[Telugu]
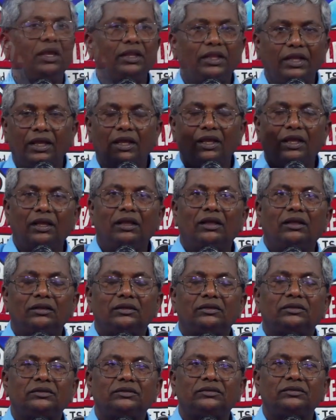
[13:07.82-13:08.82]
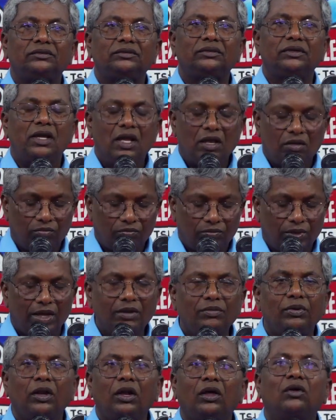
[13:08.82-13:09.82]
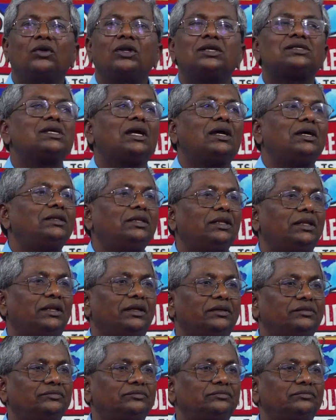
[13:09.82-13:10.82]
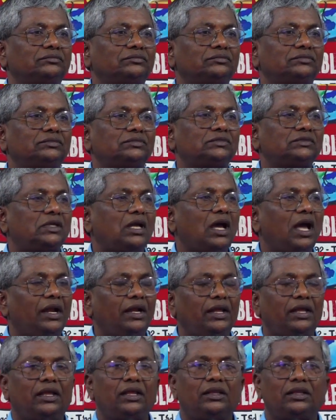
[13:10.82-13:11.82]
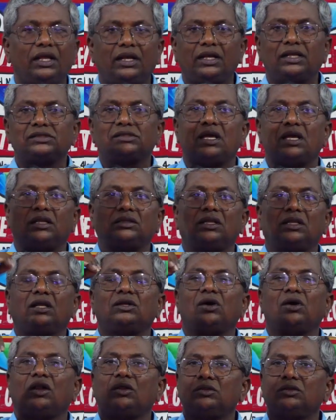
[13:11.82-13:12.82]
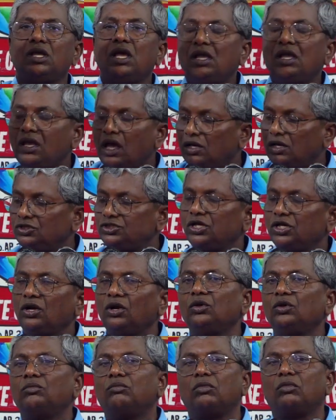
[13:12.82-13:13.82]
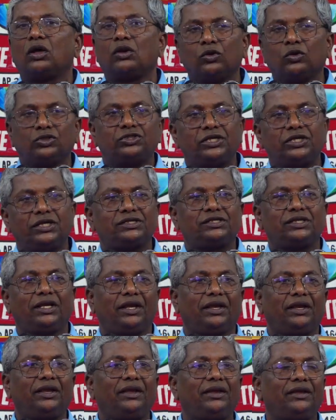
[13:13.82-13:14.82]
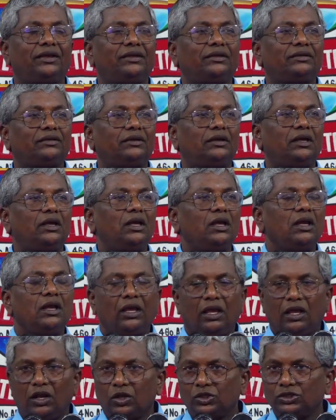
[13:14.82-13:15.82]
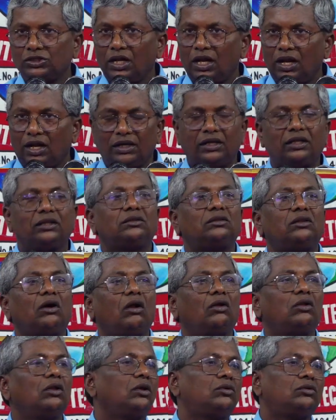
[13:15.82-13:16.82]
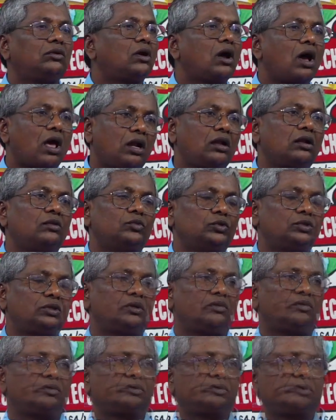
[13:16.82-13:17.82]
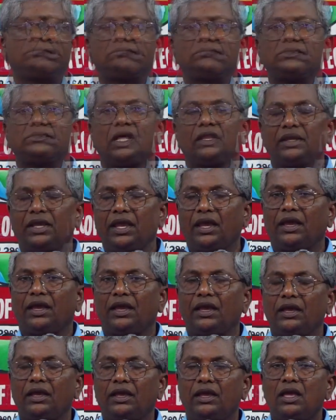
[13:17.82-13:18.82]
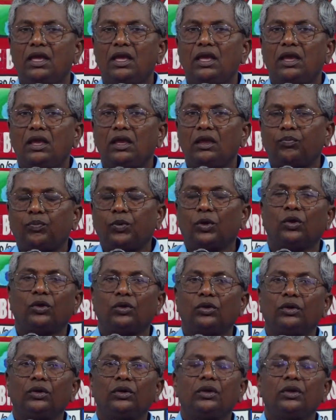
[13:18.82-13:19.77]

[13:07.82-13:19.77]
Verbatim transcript: ఇది బైబిల్లో ఉన్న సంగతి ఇది కానీ దీన్ని సాతాను అను అనుచరులు మరుగు చేసి ఈరోజు ఇలాంటి దాడులకు కారణభూతం అందుకే ఇప్పుడు